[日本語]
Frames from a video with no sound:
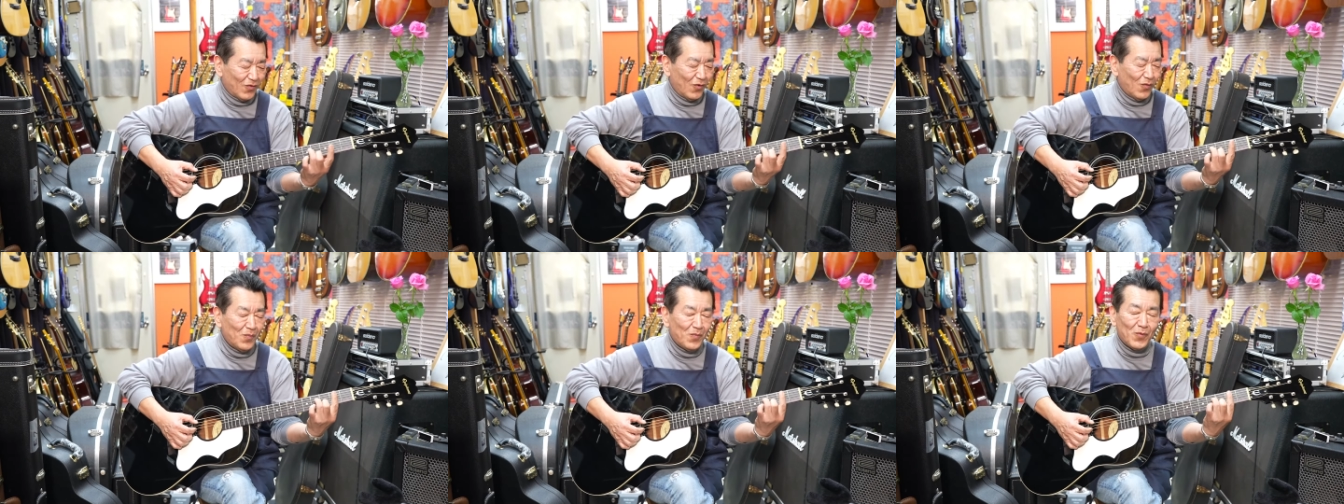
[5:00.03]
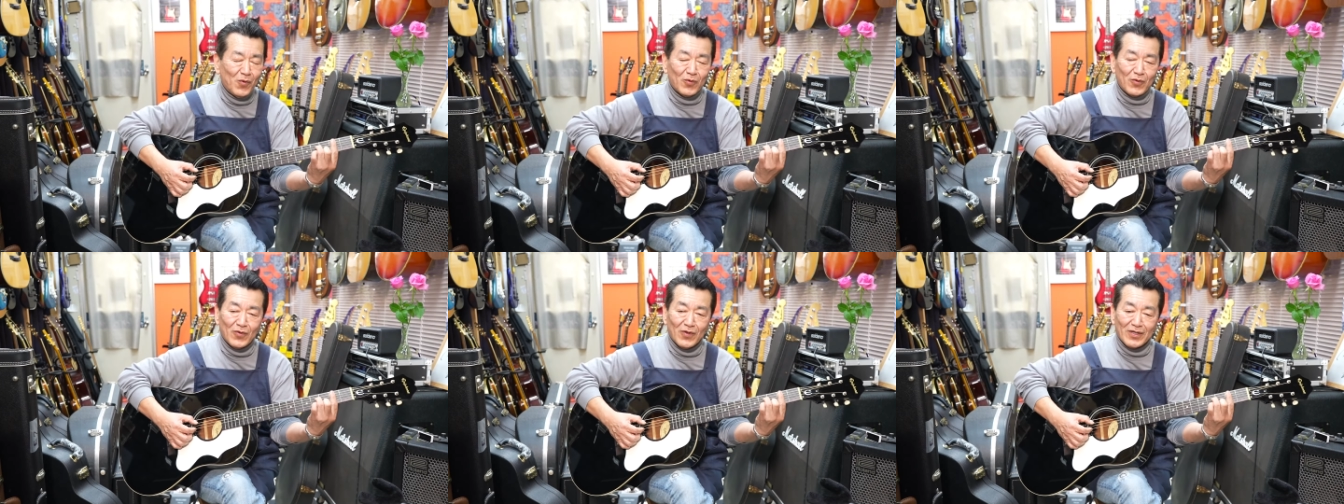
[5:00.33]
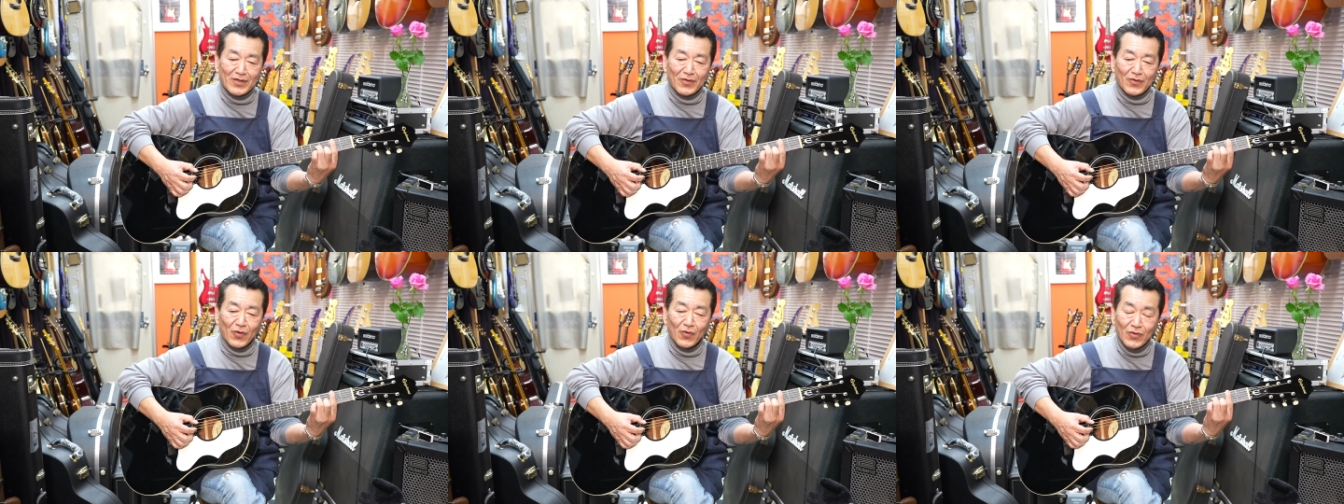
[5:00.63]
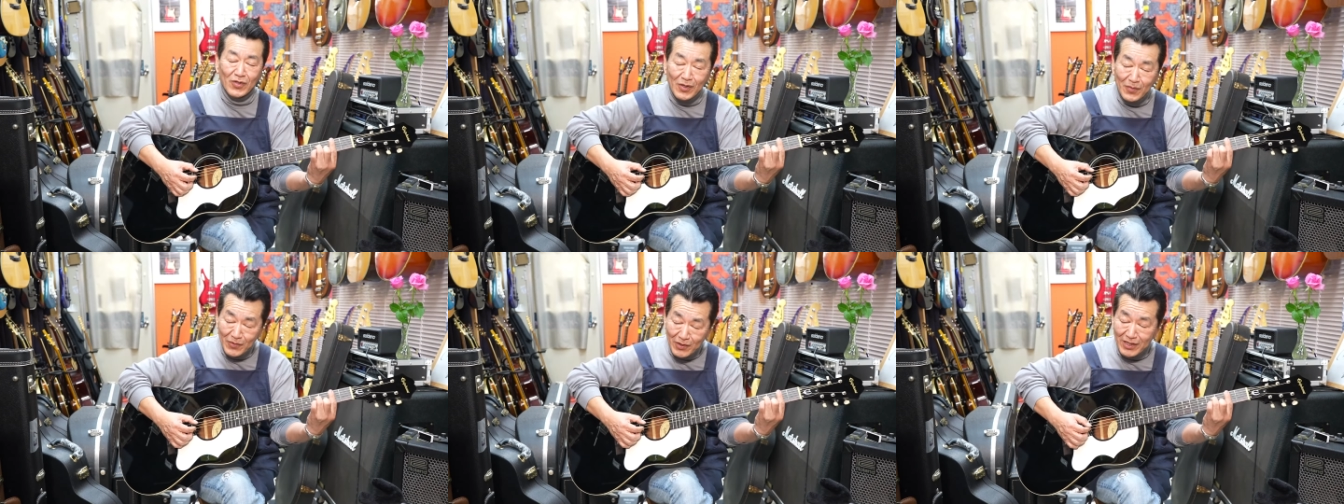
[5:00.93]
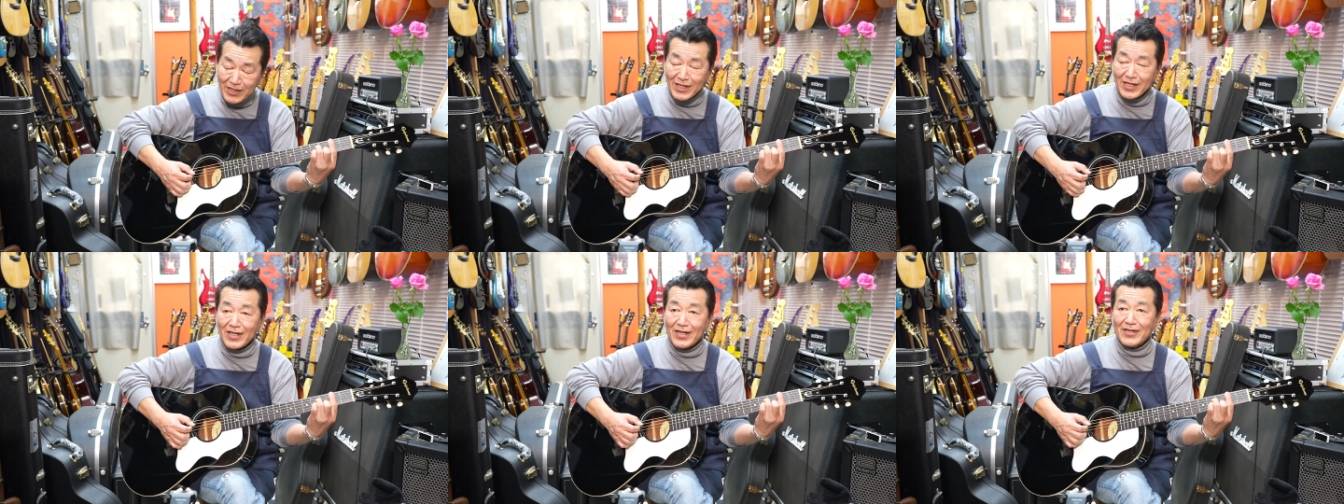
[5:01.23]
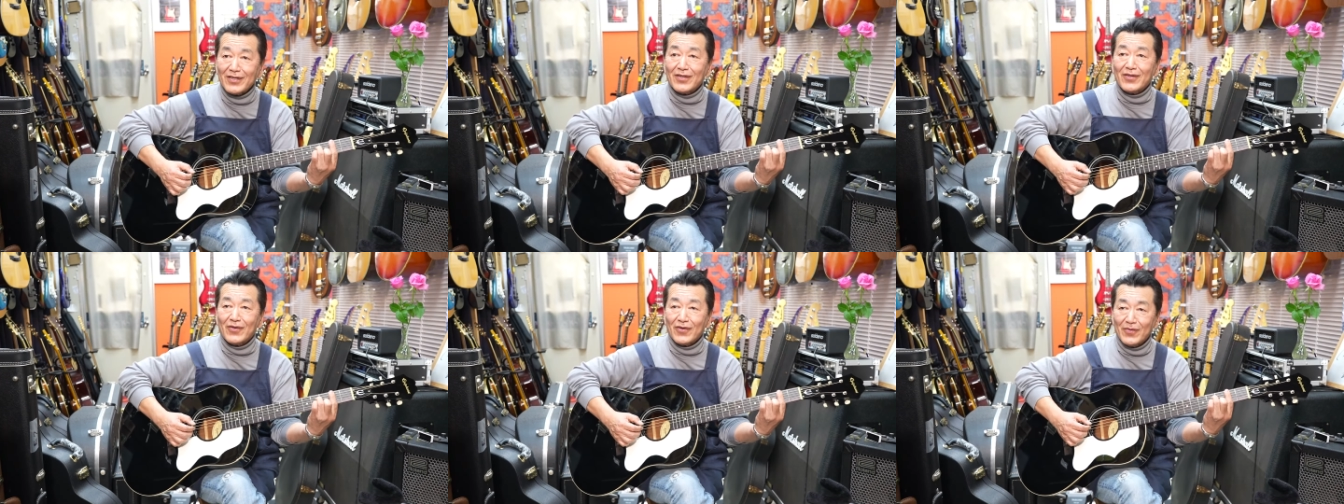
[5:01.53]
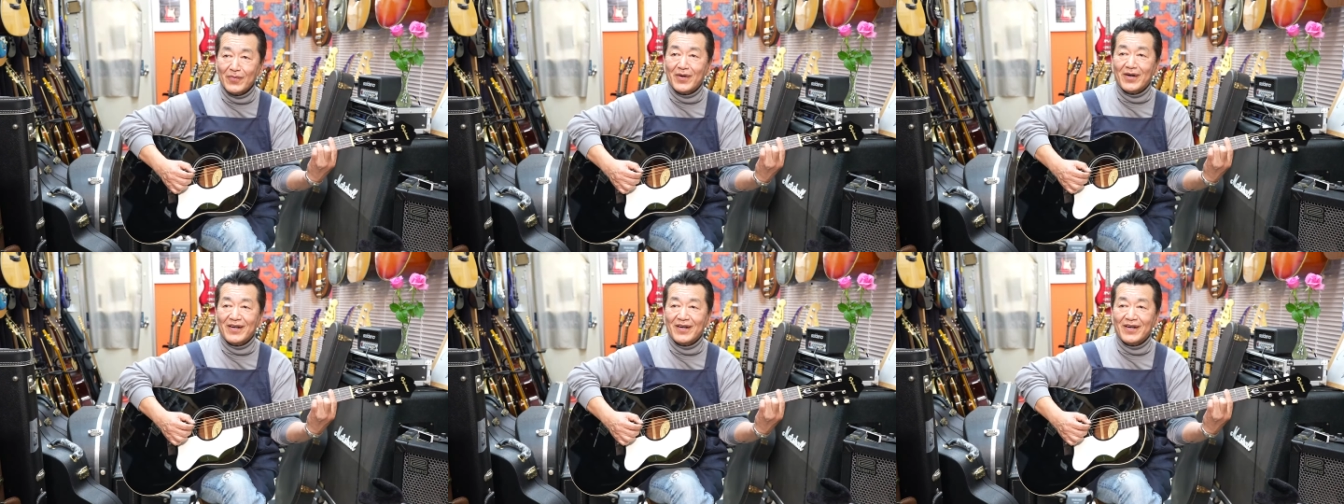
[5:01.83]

本物はとんでもない値段なんだよ